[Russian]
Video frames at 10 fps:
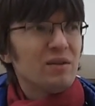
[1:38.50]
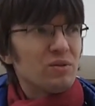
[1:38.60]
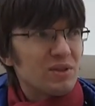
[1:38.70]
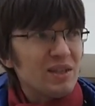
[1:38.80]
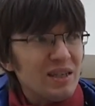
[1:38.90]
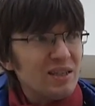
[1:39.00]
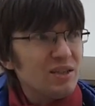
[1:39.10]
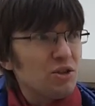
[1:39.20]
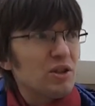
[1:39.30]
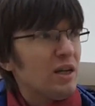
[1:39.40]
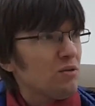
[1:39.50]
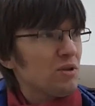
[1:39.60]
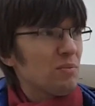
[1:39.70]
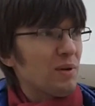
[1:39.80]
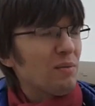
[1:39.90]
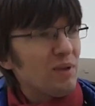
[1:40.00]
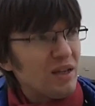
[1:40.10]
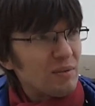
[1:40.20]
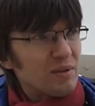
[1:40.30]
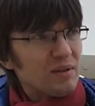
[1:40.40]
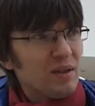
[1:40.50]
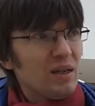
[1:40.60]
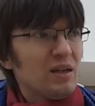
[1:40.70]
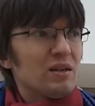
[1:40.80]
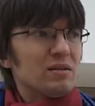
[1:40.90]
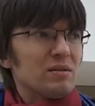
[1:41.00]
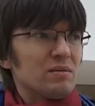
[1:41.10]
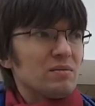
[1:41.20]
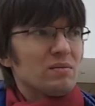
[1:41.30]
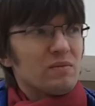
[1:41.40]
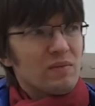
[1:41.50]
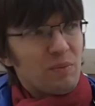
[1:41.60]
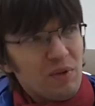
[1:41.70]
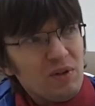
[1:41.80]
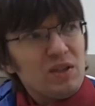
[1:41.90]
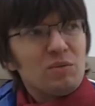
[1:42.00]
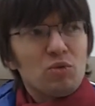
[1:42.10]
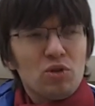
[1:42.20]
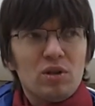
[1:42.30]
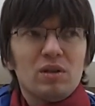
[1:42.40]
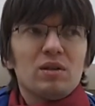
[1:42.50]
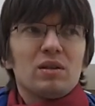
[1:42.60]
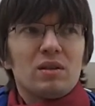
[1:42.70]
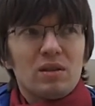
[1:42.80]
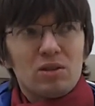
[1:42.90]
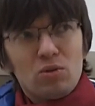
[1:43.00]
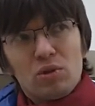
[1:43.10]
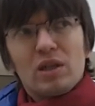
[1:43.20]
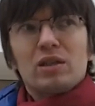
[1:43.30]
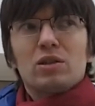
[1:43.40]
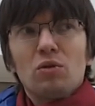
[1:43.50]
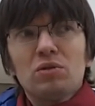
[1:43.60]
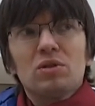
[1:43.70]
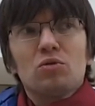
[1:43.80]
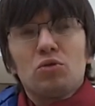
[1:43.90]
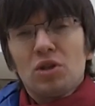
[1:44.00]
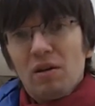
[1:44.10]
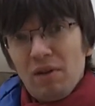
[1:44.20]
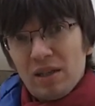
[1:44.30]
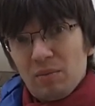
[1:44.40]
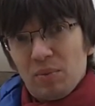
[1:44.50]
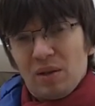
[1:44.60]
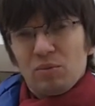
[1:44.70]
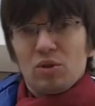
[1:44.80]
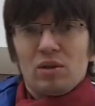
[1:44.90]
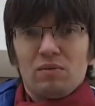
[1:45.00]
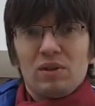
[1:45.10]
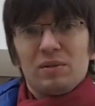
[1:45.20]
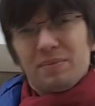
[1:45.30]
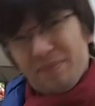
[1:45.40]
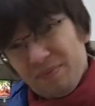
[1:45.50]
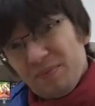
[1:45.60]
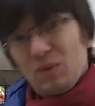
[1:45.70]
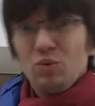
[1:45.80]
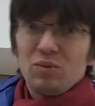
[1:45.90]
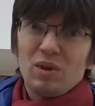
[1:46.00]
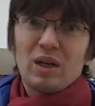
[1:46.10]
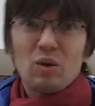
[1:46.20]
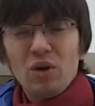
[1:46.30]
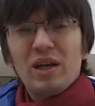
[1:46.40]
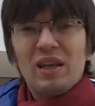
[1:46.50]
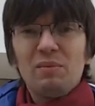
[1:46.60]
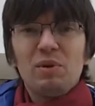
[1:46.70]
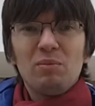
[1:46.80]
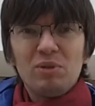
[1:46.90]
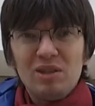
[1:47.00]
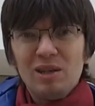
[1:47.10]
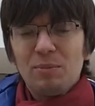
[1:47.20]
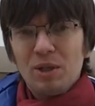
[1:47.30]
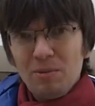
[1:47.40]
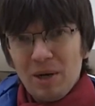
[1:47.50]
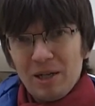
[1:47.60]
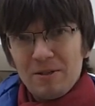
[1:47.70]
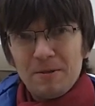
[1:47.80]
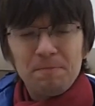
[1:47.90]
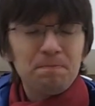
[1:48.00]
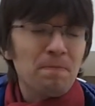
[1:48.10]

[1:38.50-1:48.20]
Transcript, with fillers: Вот здесь начинаются проблемы. Э, во-первых, немножко становится скучновато, потому что вы ну, кое-какие перипетии понимаете.